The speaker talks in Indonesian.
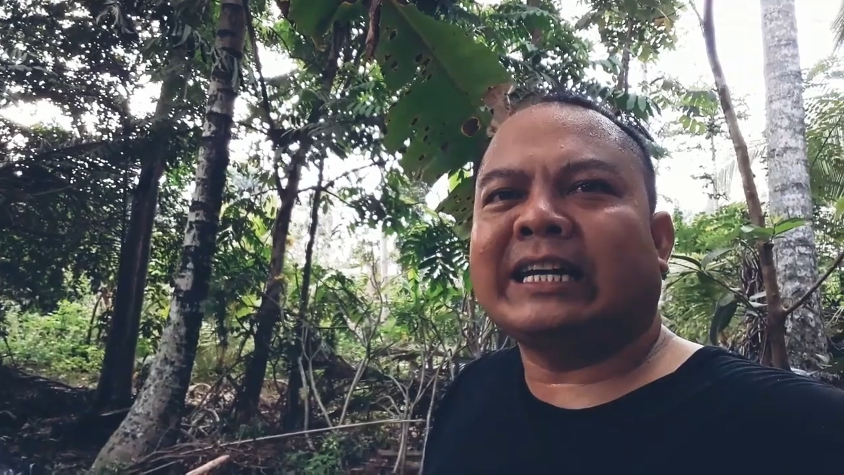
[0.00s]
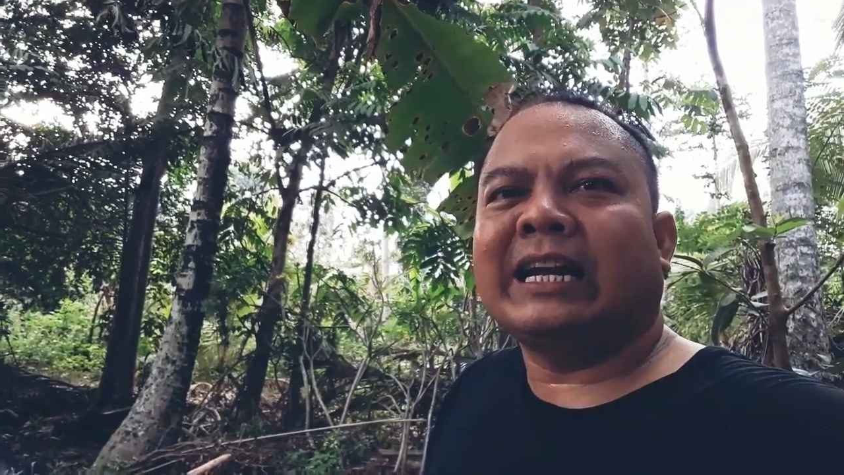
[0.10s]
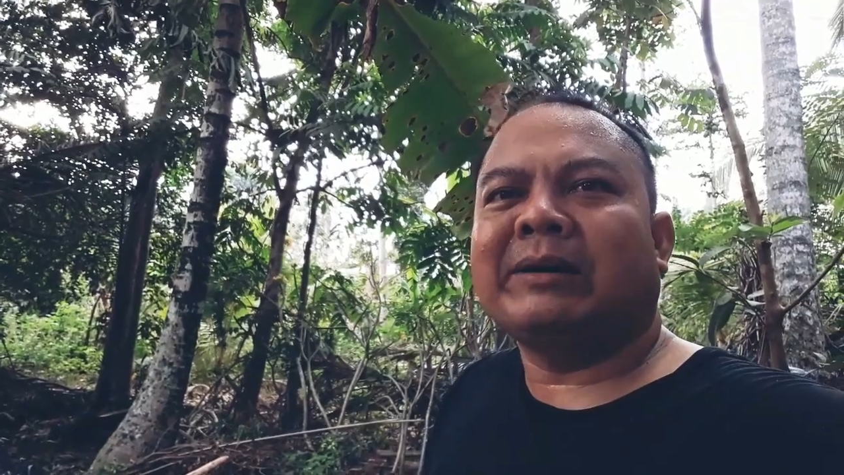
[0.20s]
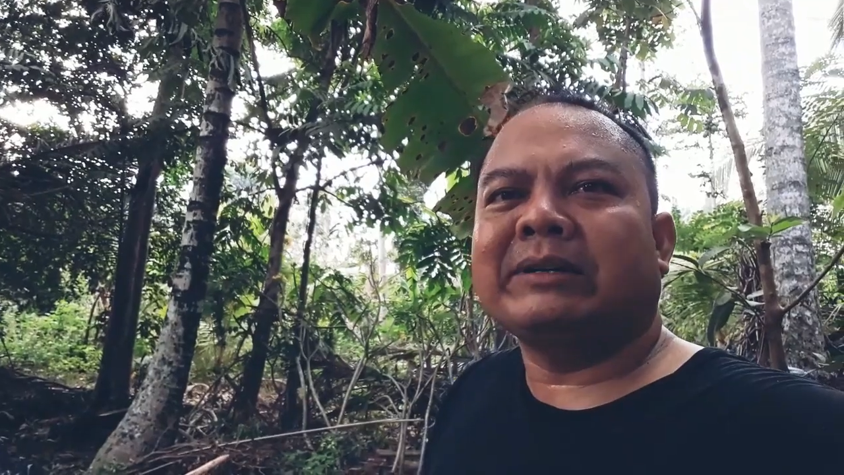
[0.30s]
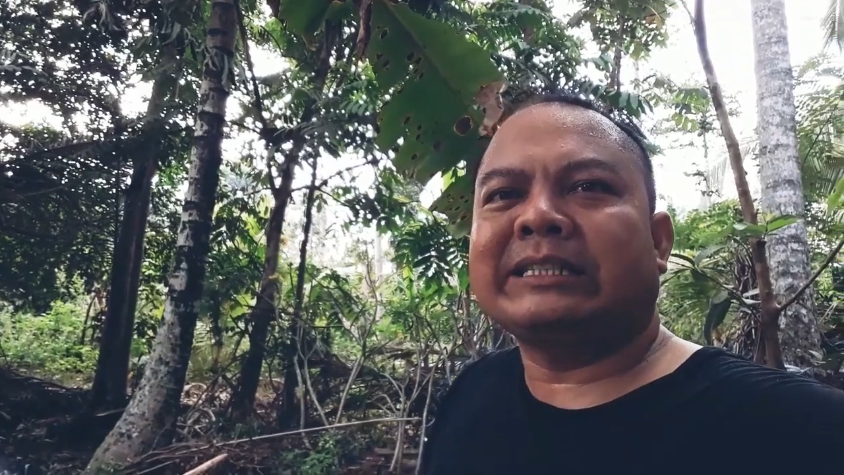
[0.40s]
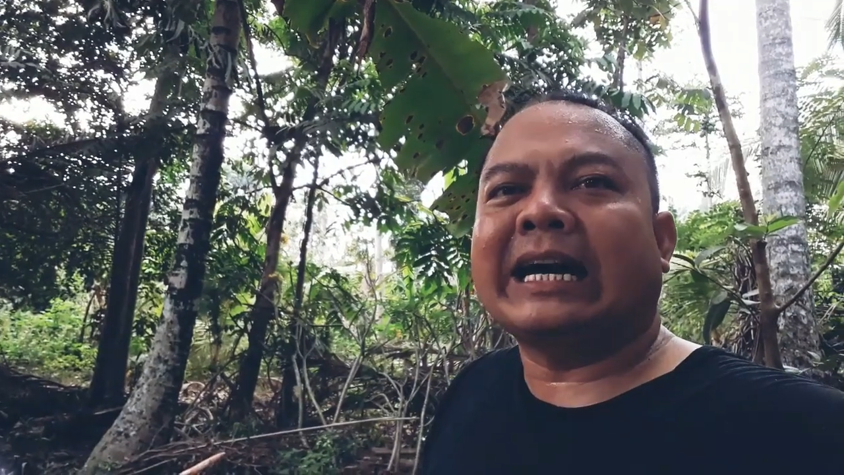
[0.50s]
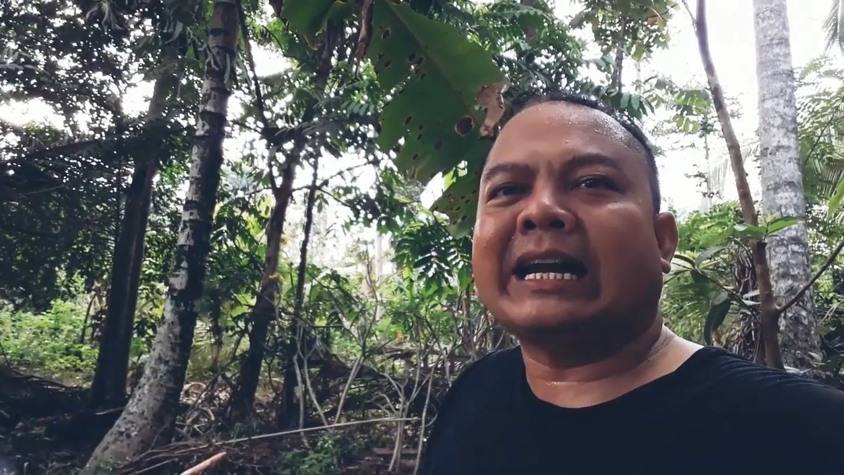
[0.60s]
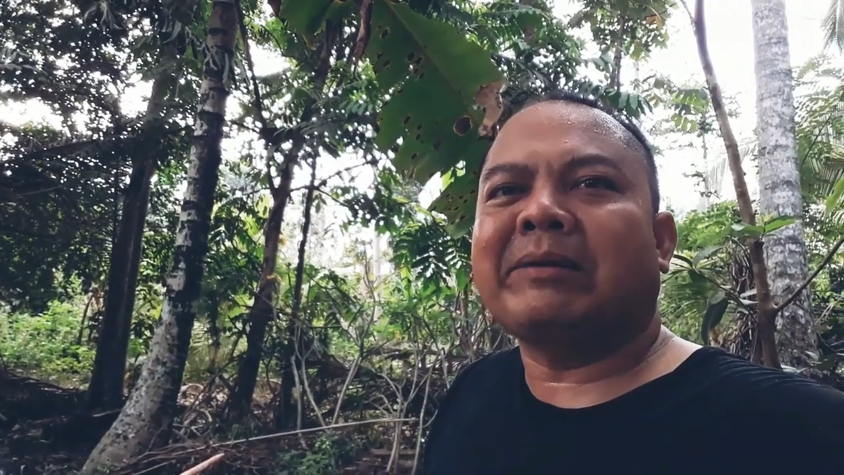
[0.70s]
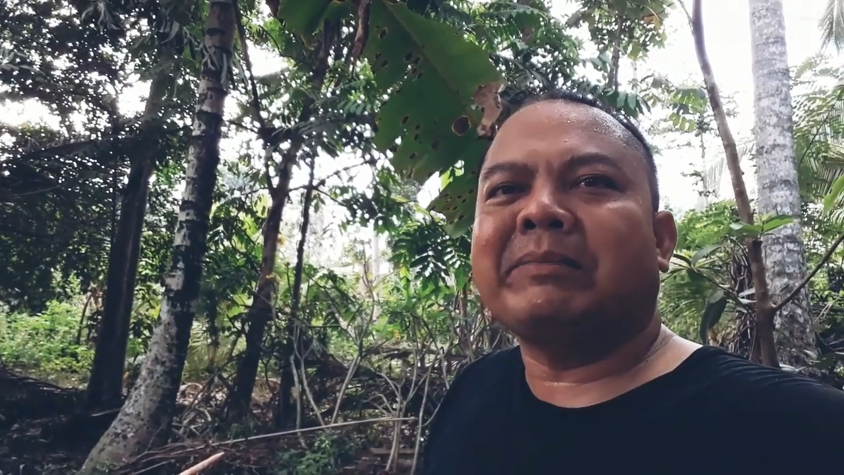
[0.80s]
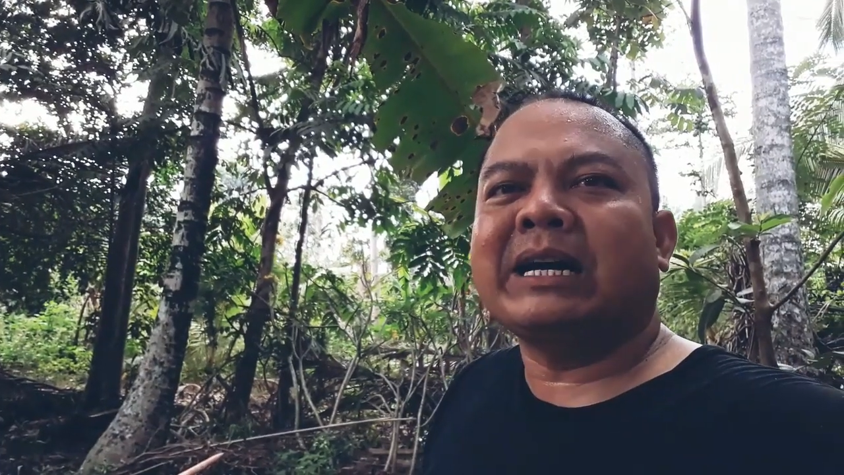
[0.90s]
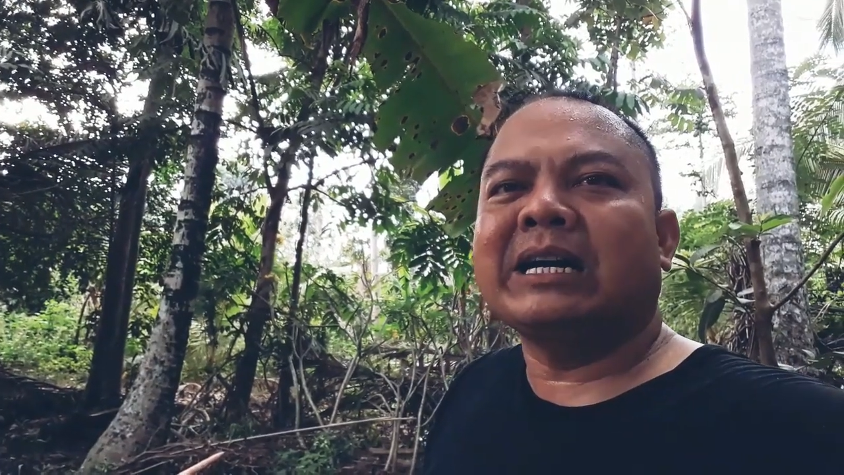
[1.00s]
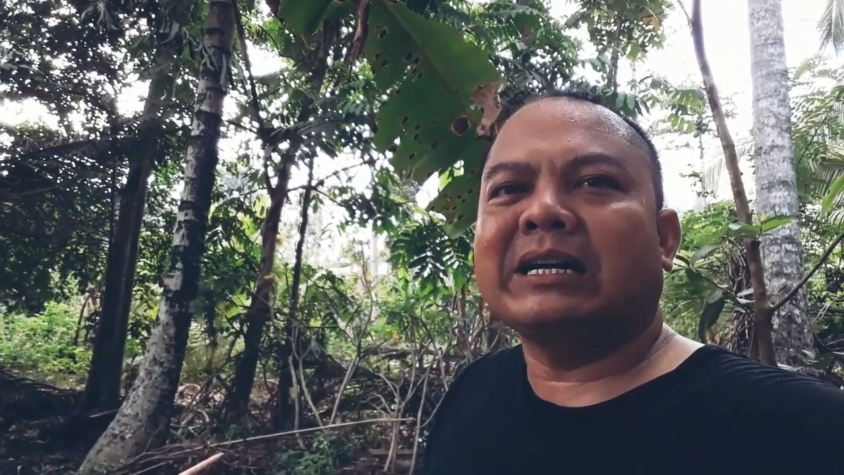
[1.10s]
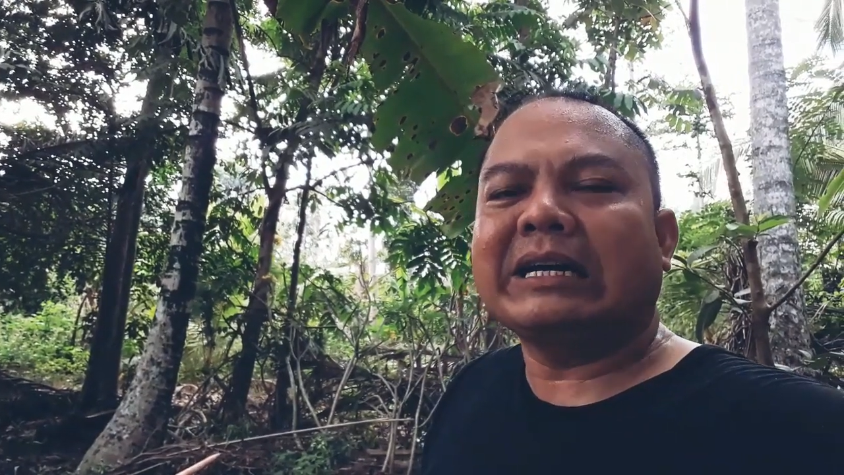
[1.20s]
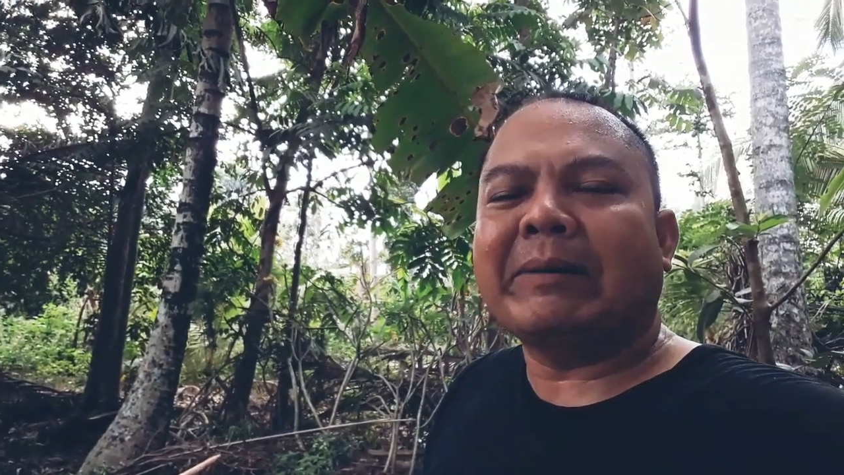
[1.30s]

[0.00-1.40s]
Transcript: cara cara meng,